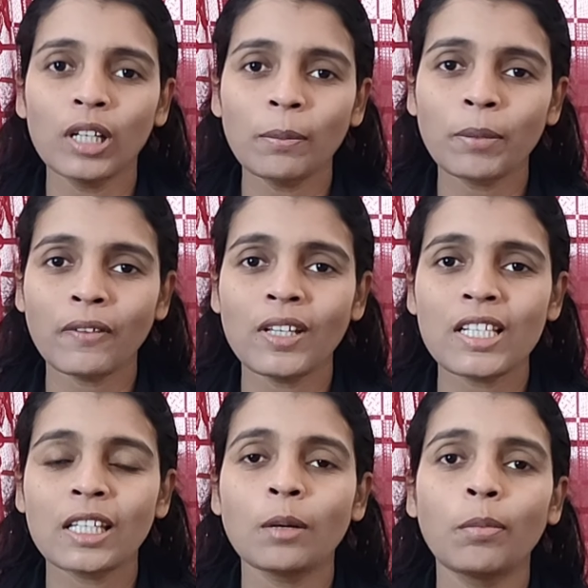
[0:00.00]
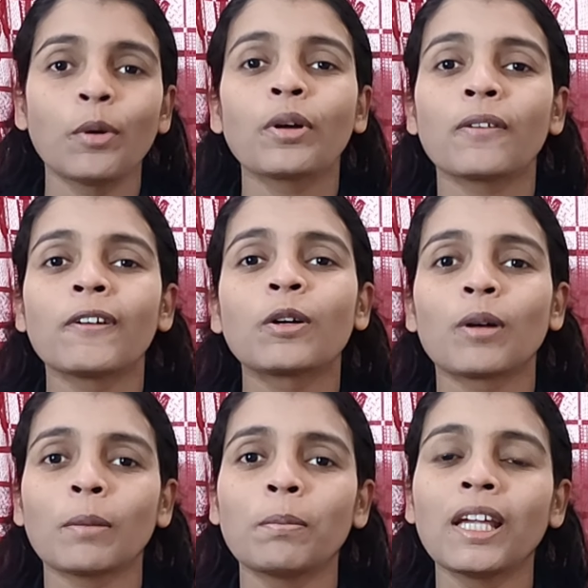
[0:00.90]
உள்ளே பிரவேசிக்க
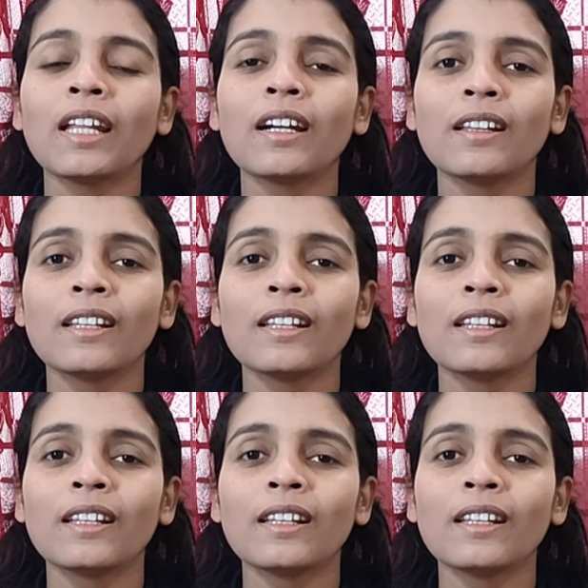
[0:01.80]
போகிறவங்களோட பேர் பேர்